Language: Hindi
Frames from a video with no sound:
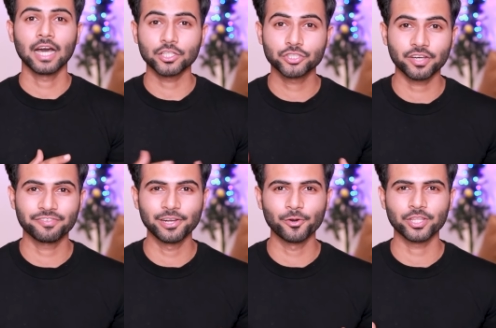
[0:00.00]
अच्छा
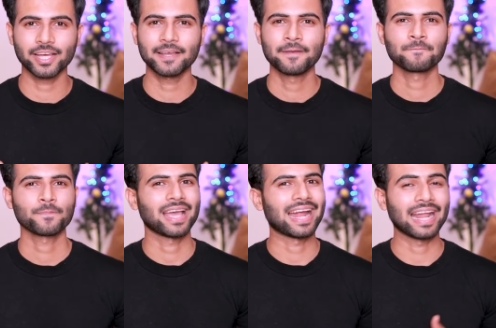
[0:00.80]
फील होता है
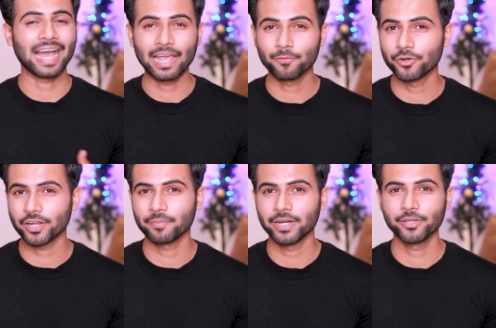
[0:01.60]
एंड आई वुड
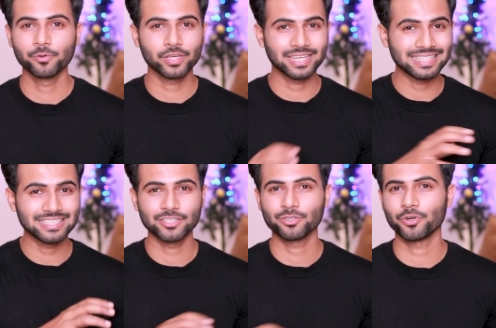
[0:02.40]
रिकमेंड यू कि इन
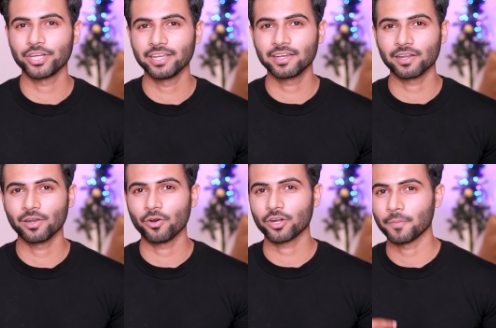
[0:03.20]
चीज़ों को ठीक कर
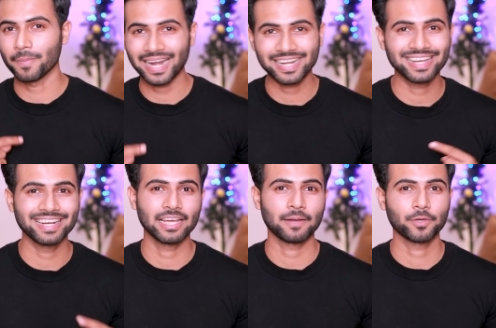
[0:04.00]
लो
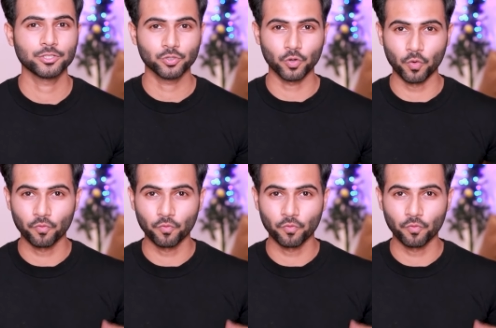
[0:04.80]
ऑटोमेटिकली आपकी जो